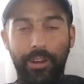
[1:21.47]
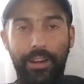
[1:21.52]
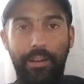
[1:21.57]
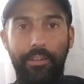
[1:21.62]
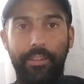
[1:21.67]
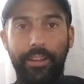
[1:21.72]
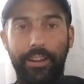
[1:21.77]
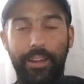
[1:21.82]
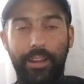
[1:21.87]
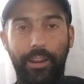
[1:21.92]

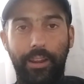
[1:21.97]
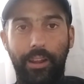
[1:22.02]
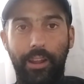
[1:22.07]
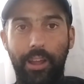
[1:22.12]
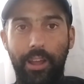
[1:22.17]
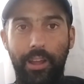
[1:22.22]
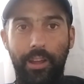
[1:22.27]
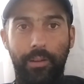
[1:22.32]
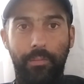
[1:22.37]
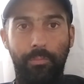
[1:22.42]
La verdad
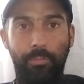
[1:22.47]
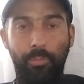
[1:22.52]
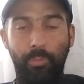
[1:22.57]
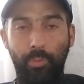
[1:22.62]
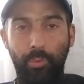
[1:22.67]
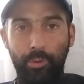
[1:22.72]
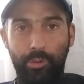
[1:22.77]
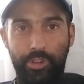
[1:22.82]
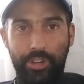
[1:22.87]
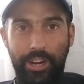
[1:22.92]
que
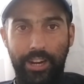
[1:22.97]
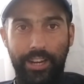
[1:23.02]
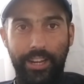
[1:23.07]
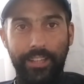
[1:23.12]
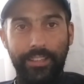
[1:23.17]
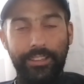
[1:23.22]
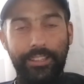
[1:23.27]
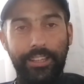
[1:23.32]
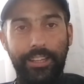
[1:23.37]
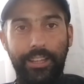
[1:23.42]
mucha
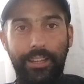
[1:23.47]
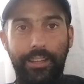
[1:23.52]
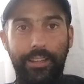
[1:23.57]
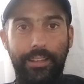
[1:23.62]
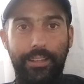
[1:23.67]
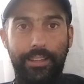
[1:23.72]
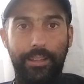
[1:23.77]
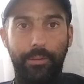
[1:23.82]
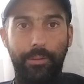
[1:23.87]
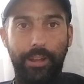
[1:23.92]
gente
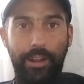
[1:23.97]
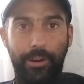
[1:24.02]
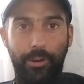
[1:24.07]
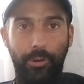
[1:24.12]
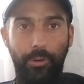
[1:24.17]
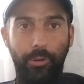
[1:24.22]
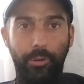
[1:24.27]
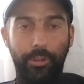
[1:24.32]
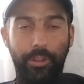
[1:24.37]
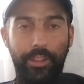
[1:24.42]
que,
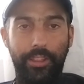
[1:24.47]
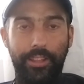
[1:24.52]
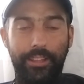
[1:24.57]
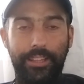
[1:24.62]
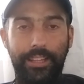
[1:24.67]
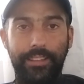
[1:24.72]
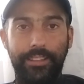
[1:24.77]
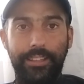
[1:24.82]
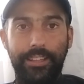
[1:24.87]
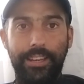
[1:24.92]
viajó desde
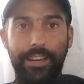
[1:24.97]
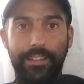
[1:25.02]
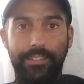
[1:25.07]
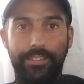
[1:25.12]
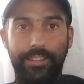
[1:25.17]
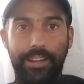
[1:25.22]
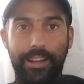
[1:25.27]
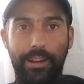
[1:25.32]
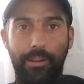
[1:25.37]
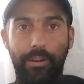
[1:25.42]
Tandil
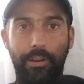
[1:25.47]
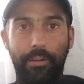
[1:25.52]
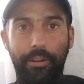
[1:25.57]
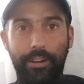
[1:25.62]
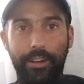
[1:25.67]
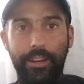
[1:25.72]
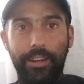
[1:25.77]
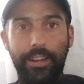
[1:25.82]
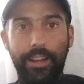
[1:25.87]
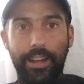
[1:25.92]
hacia
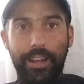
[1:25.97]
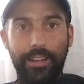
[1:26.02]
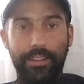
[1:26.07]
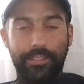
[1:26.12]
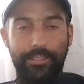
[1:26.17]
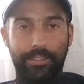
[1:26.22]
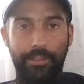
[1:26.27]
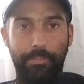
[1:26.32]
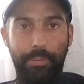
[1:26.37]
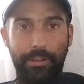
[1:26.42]

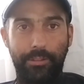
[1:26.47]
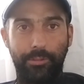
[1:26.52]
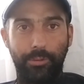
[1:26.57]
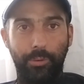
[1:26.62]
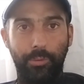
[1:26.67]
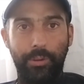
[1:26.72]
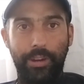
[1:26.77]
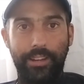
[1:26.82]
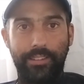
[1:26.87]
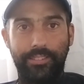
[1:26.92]
Olavarría, se
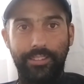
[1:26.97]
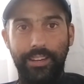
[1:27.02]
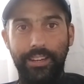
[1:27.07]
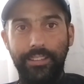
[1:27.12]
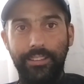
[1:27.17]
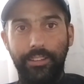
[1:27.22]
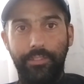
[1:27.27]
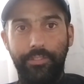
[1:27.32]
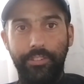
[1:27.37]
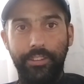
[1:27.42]
pasó un
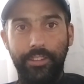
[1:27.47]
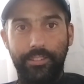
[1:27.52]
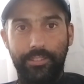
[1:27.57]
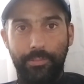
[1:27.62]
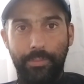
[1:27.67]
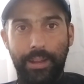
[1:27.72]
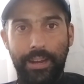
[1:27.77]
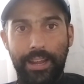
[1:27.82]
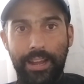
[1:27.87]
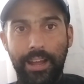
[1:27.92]
excelente fin de
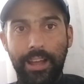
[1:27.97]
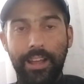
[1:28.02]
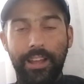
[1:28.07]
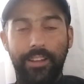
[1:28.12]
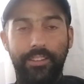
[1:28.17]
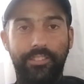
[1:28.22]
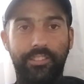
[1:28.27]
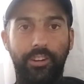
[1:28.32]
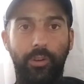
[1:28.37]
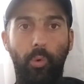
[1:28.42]
semana,
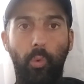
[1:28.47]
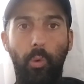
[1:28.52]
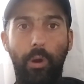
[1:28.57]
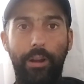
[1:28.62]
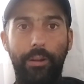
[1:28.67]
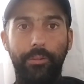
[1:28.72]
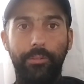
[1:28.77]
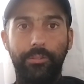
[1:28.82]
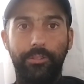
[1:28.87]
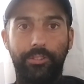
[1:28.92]
se
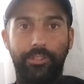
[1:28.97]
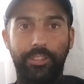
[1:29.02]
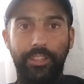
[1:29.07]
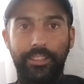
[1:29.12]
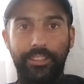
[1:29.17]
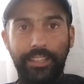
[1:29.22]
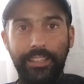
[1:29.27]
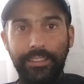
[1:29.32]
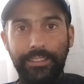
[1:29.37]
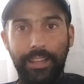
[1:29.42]
jugaron
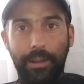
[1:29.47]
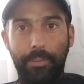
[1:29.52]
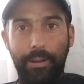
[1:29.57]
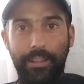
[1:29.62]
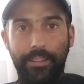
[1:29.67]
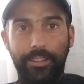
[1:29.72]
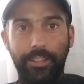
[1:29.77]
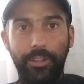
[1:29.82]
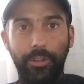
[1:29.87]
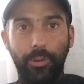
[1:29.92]
70
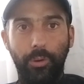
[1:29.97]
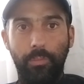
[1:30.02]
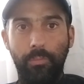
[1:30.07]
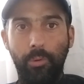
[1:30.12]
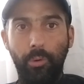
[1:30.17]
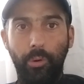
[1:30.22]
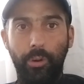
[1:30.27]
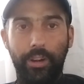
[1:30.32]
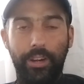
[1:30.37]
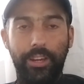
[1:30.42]
partidos
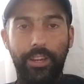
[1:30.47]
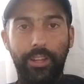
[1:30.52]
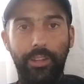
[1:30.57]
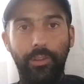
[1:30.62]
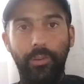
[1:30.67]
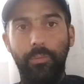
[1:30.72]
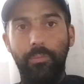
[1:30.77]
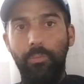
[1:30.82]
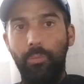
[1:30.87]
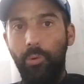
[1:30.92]
muy
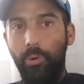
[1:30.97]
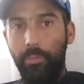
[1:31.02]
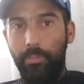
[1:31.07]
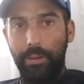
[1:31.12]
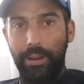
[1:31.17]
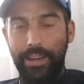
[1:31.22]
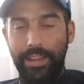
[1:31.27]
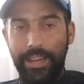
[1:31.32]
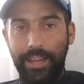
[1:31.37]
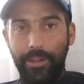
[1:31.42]
reñidos, muy
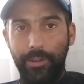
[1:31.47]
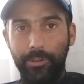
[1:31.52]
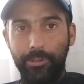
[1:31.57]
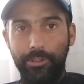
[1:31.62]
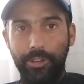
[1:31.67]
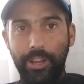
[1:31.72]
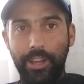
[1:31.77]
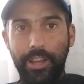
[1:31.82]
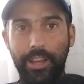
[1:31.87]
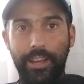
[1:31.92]

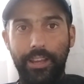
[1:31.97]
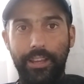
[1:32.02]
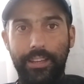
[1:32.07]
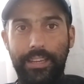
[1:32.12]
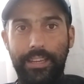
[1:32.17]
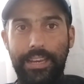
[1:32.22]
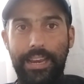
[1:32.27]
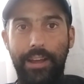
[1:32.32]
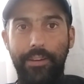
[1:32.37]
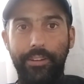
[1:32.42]
peleados
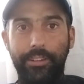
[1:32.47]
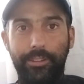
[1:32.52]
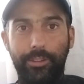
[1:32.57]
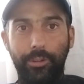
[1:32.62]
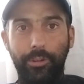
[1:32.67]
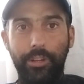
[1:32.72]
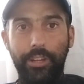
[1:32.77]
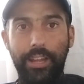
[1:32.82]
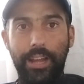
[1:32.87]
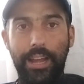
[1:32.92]
y la
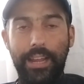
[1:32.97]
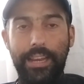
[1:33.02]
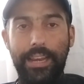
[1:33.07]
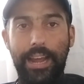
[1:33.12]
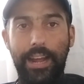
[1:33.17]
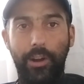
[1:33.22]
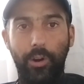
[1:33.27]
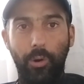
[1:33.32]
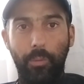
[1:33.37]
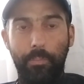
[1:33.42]
victoria y
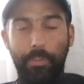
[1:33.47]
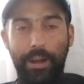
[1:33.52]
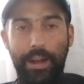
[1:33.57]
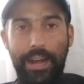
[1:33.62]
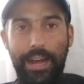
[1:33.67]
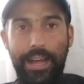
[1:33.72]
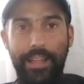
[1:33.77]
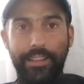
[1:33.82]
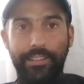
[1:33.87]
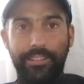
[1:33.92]
la
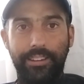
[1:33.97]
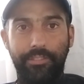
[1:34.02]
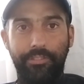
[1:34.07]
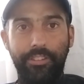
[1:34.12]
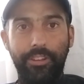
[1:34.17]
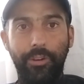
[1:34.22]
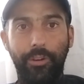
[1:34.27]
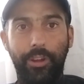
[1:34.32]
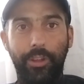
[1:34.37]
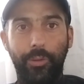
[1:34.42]
Copa
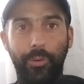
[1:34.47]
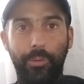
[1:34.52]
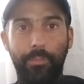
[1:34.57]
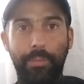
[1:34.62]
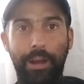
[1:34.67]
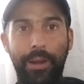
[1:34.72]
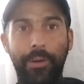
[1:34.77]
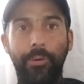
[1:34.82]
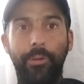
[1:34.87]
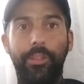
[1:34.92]
Desafío quedó en
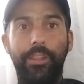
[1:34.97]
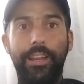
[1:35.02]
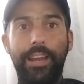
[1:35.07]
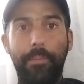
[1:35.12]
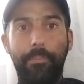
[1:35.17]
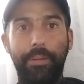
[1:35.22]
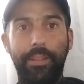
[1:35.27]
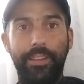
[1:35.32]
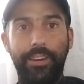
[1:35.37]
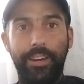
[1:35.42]
manos de
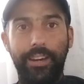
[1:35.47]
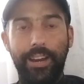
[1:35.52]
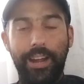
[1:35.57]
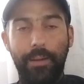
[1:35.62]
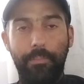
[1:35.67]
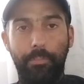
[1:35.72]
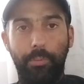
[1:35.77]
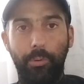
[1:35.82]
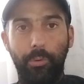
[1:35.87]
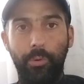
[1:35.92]
La
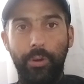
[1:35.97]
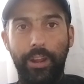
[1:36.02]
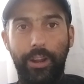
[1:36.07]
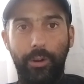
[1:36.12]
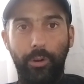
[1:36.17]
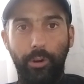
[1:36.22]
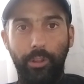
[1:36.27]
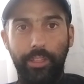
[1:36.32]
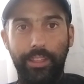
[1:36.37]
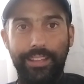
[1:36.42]
Pedrera por un
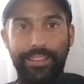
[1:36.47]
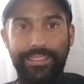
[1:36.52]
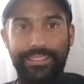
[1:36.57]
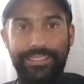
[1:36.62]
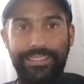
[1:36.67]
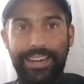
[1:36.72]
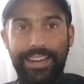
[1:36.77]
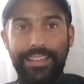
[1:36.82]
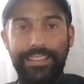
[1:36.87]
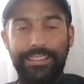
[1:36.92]
score de
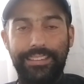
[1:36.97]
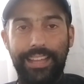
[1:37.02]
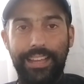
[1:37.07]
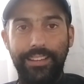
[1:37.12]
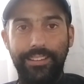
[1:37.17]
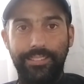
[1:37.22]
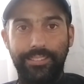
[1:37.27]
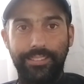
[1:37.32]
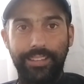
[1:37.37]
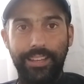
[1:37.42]

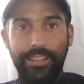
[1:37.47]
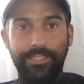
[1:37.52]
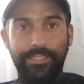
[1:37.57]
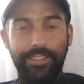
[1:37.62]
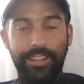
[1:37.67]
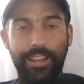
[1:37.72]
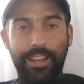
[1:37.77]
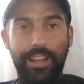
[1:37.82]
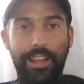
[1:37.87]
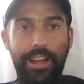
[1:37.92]

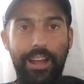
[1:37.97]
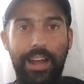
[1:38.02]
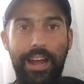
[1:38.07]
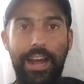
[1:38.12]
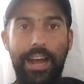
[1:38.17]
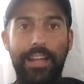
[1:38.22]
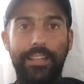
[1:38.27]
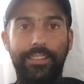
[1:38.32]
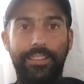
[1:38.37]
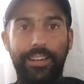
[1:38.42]
36
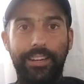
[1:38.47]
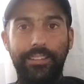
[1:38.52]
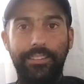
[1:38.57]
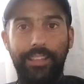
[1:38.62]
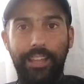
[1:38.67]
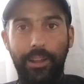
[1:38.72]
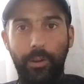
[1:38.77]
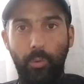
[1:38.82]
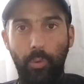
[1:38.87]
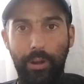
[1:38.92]

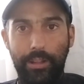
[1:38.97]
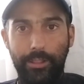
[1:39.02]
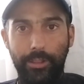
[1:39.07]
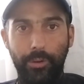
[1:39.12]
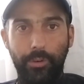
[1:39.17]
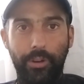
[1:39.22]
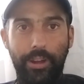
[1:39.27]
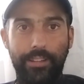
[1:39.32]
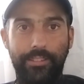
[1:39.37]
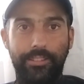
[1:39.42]
a34.